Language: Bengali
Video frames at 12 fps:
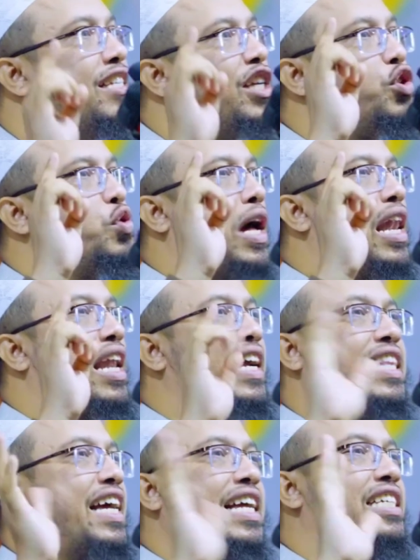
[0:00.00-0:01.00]
যে শুধু
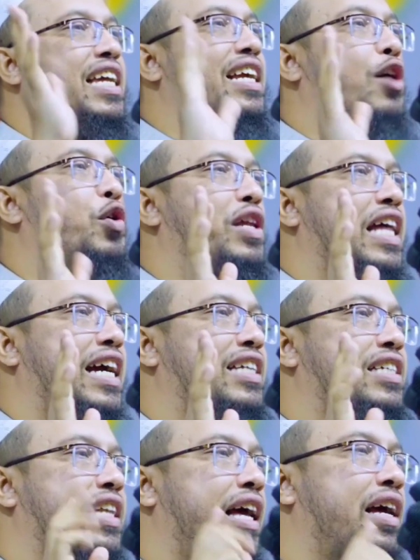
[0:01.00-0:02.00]
আল্লাহকে দেখাচ্ছি আর কাউকে
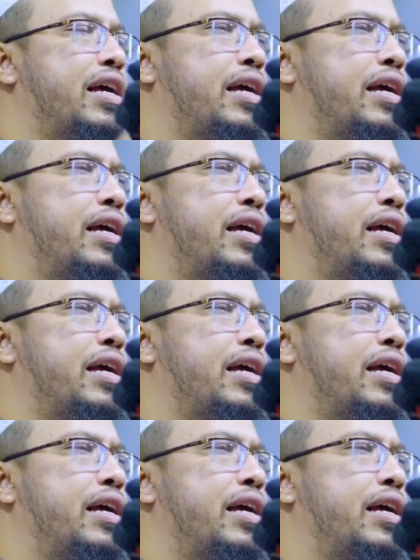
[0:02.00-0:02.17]
দেখাচ্ছি না